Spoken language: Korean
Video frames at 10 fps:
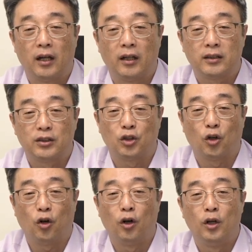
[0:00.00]

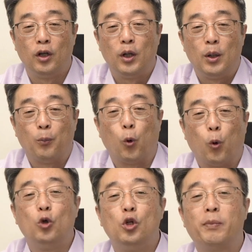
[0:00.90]
그저
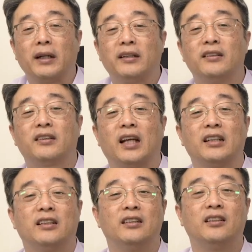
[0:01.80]
복을 받은 듯한
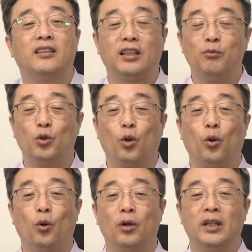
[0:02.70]
그 느낌으로,